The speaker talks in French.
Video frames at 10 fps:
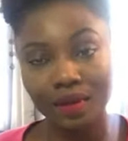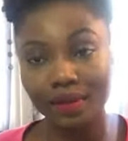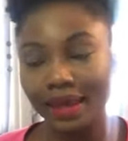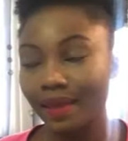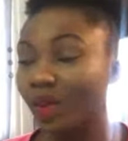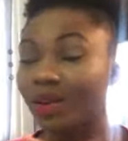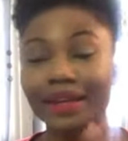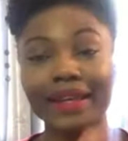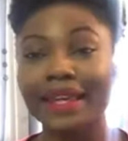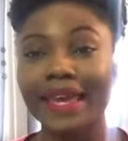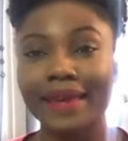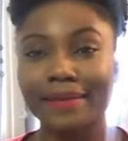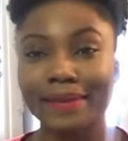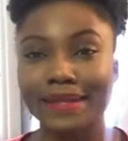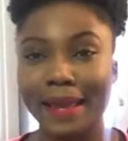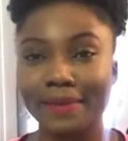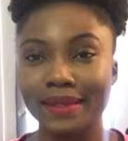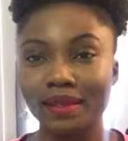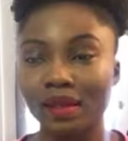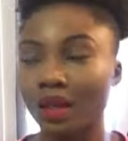ok Donc, riez, mes
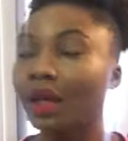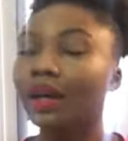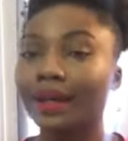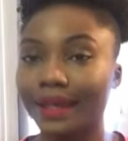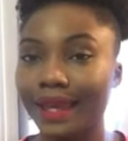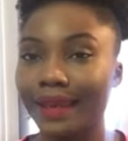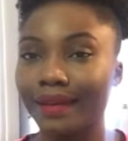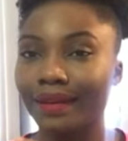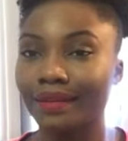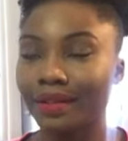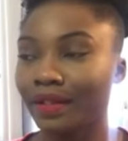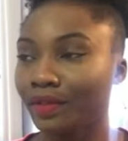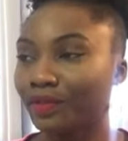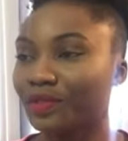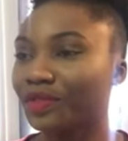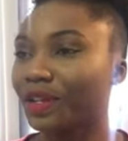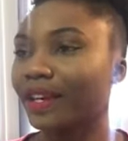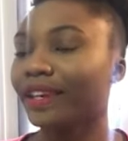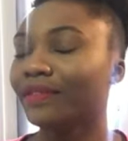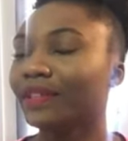amis. Riez. Vous
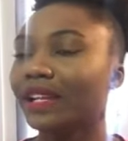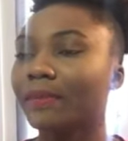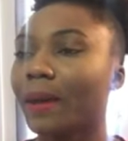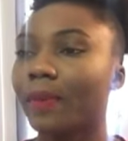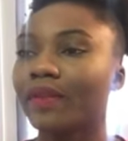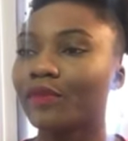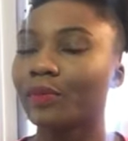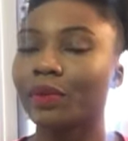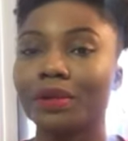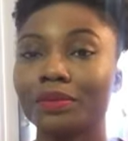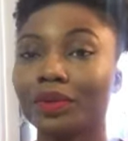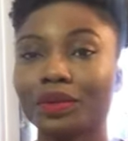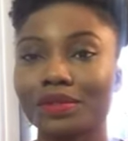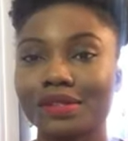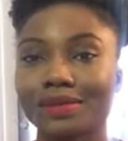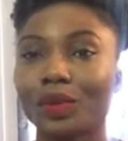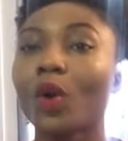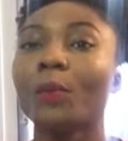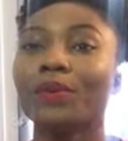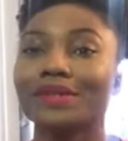verrez. Vous n'allez pas prendre vos problèmes trop, aussi,
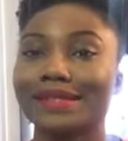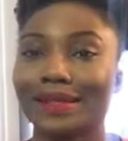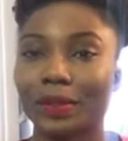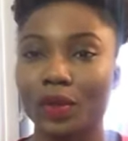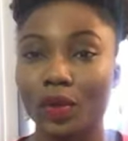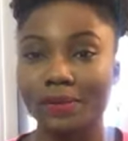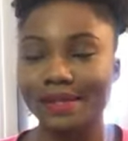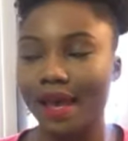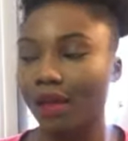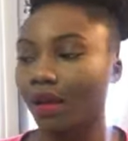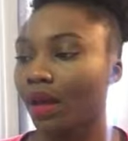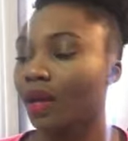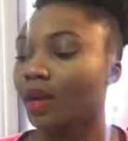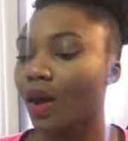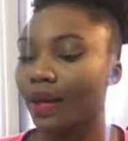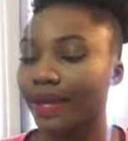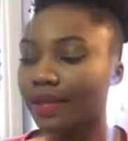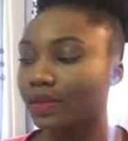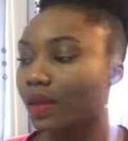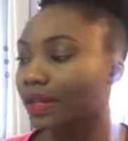trop au sérieux comme ça. Ok,
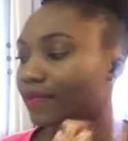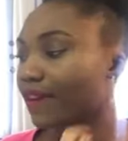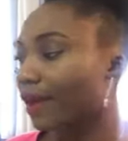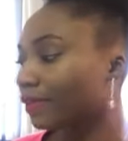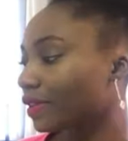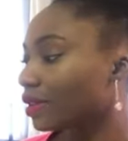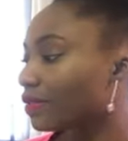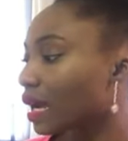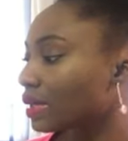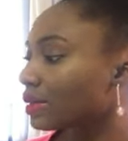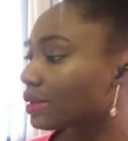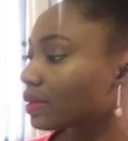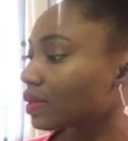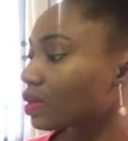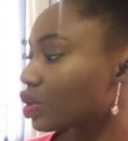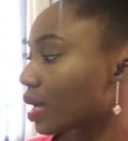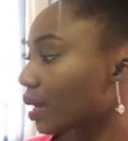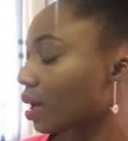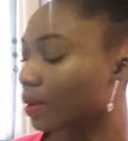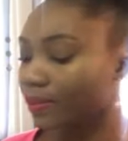so on y va. Voyons voir ici ce que j'ai
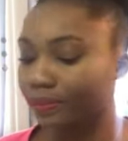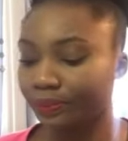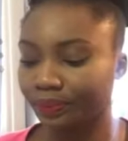comme